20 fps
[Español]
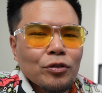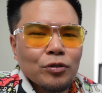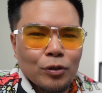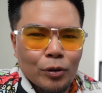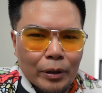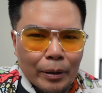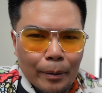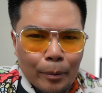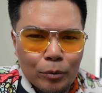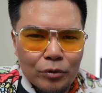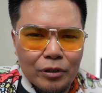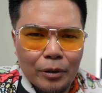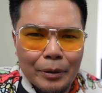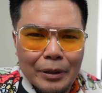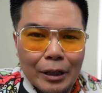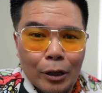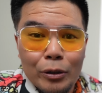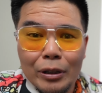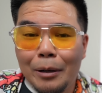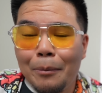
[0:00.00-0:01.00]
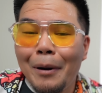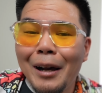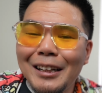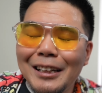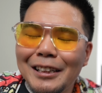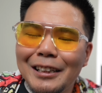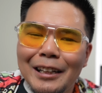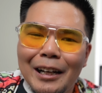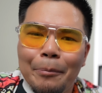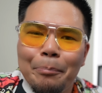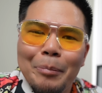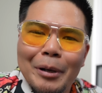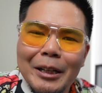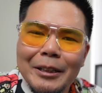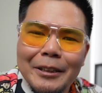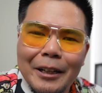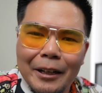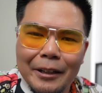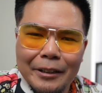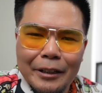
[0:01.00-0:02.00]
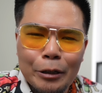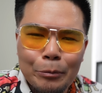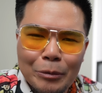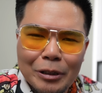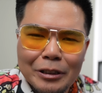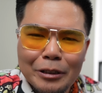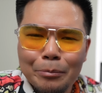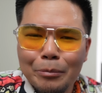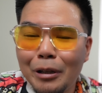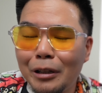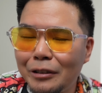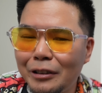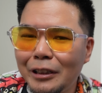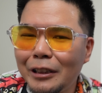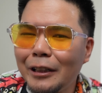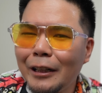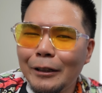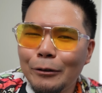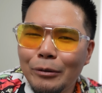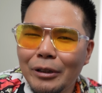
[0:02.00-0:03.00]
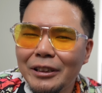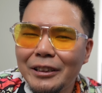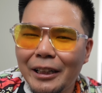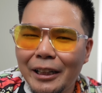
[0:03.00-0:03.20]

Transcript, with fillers: es lo que vamos a ver ahora. ¿Vale la pena realmente invertir en una